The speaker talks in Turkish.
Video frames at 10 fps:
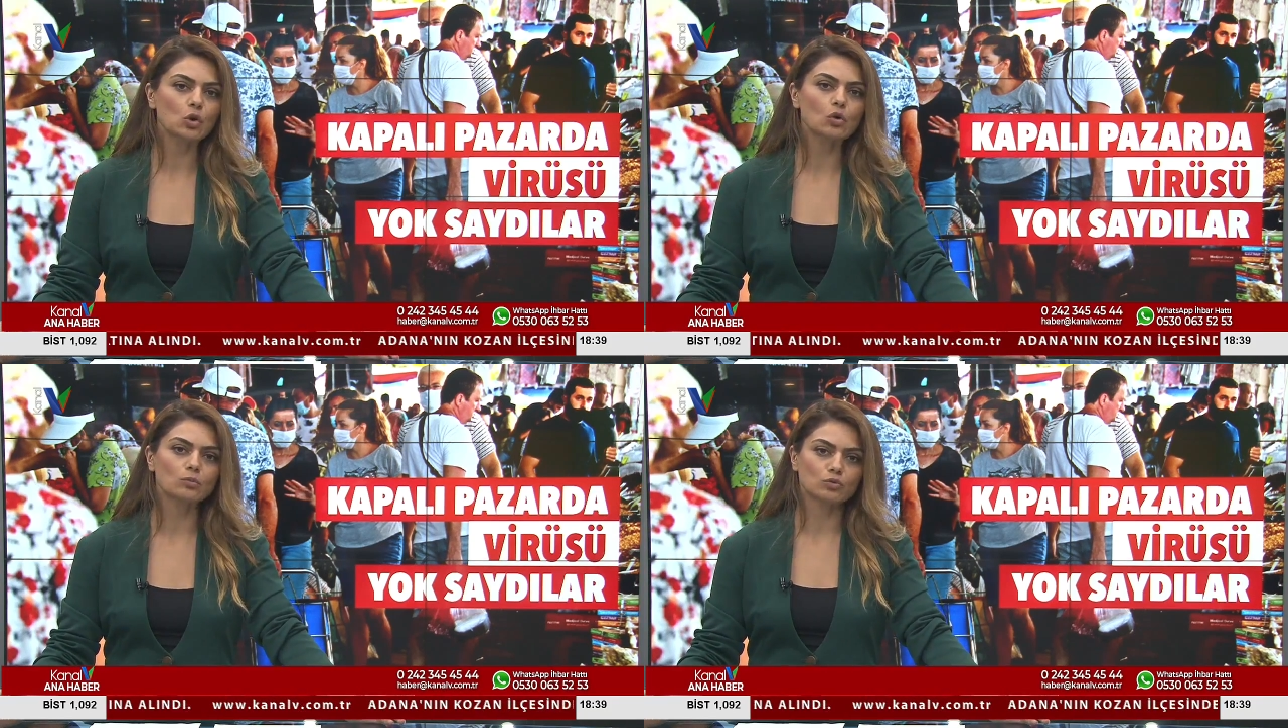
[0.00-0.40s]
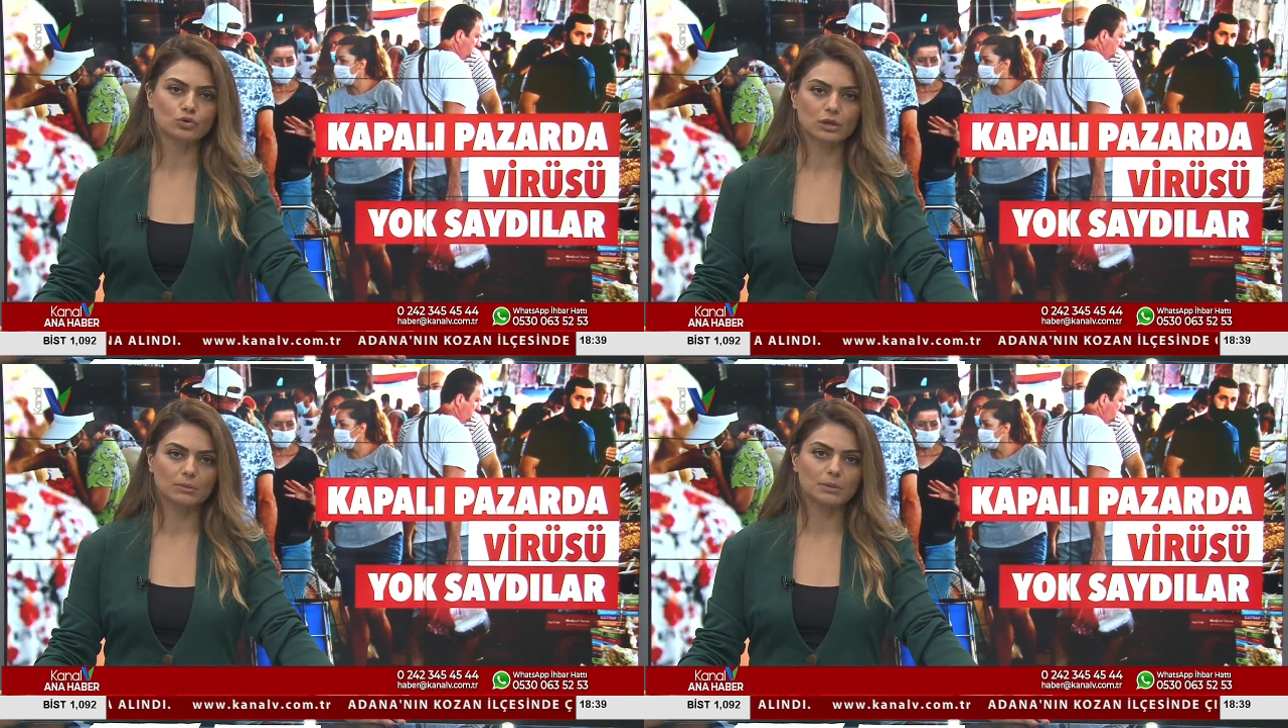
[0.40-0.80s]

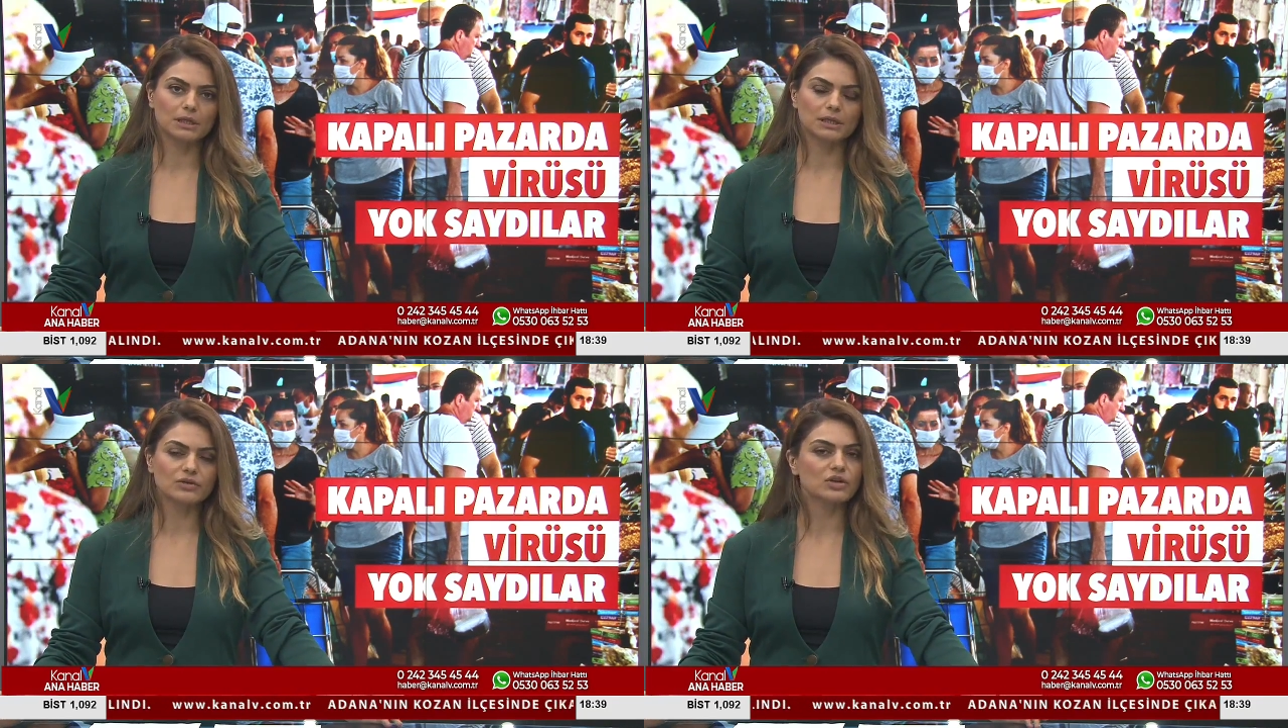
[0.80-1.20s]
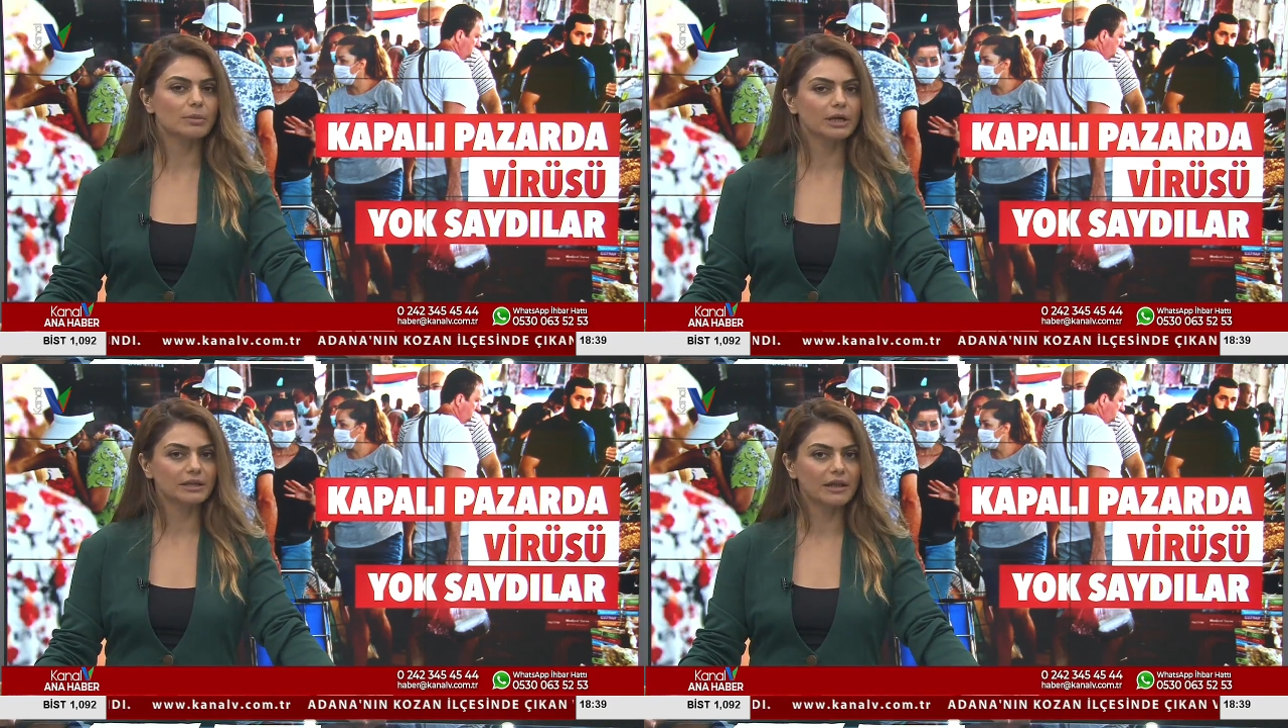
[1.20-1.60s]
yokmuş gibi
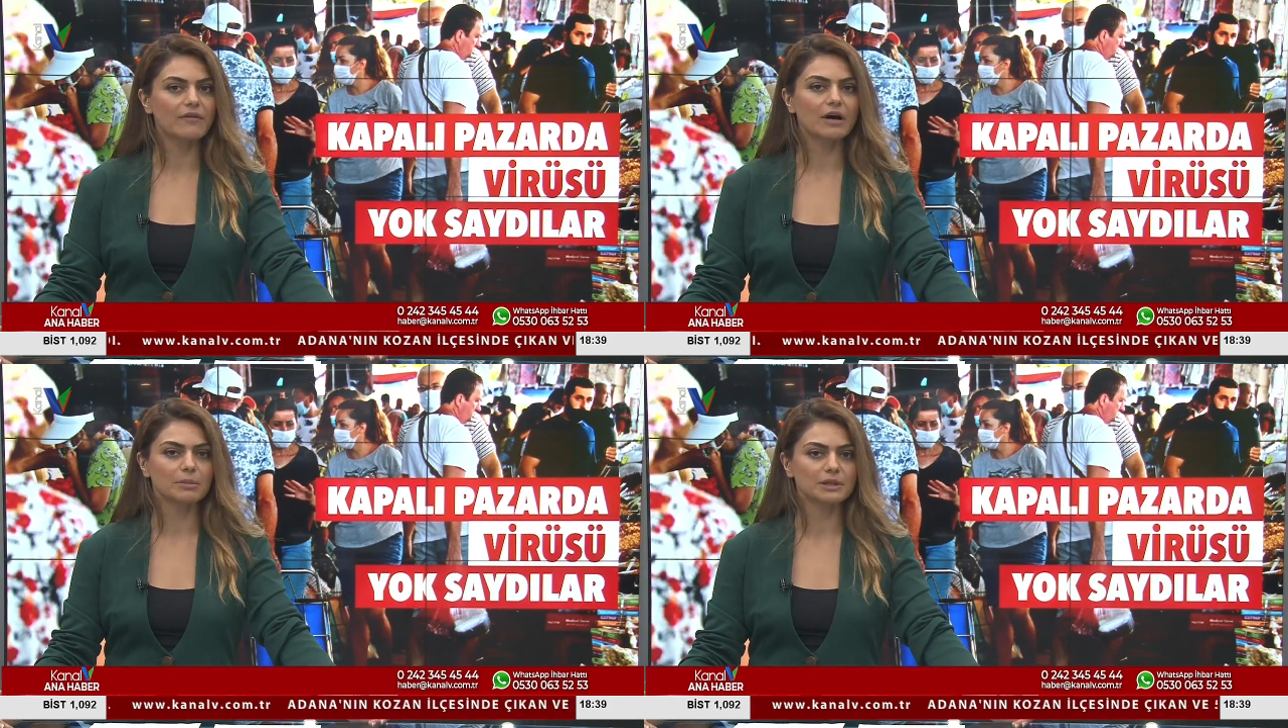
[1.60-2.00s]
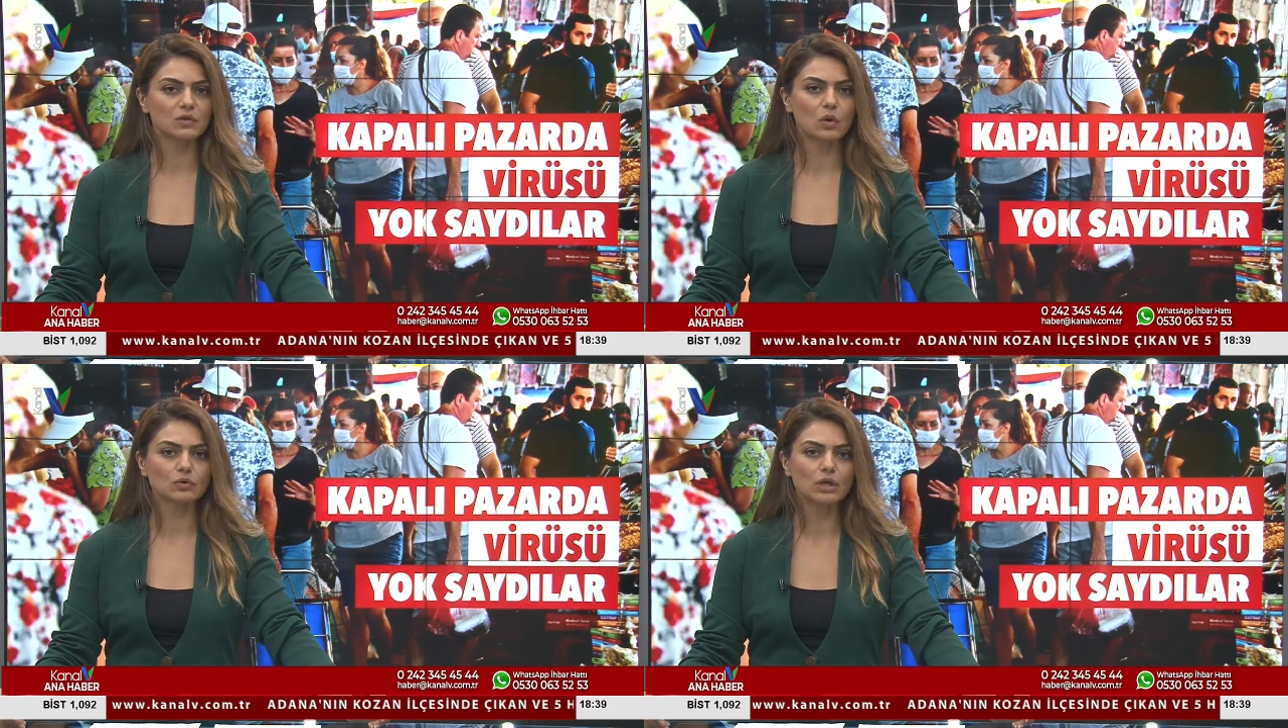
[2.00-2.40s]
yaşamaya devam
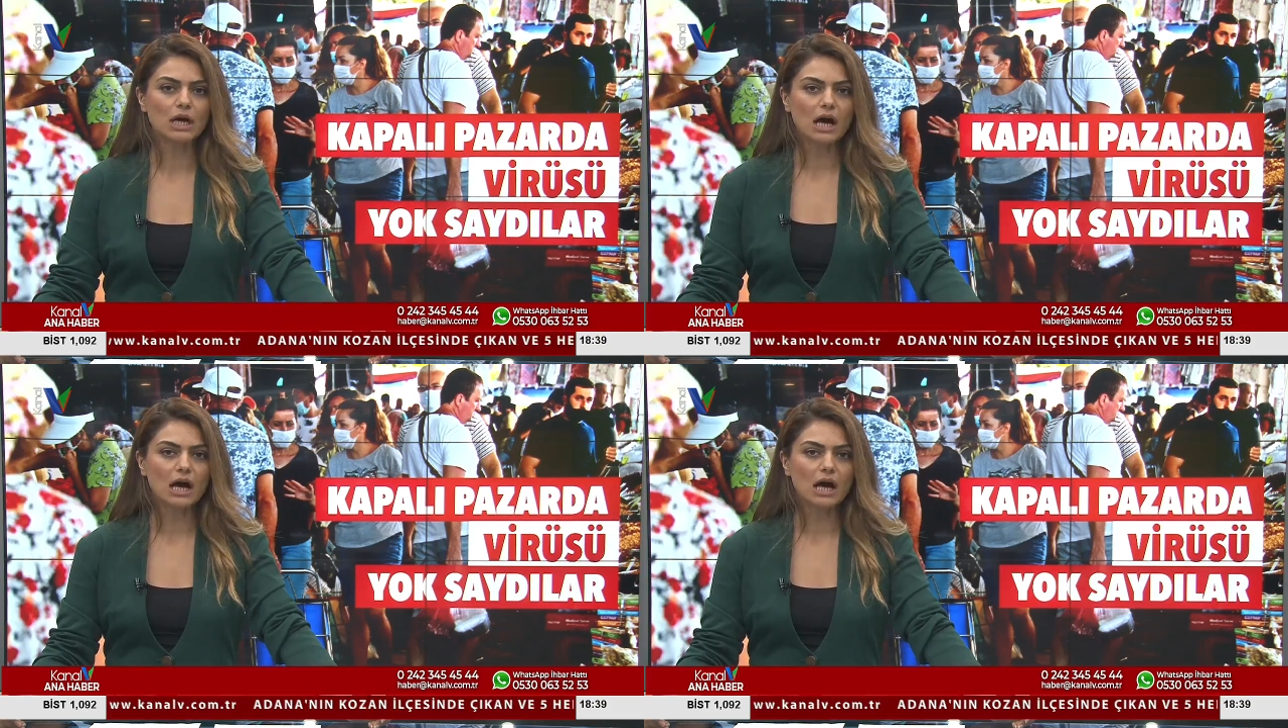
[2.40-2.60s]
ediyor.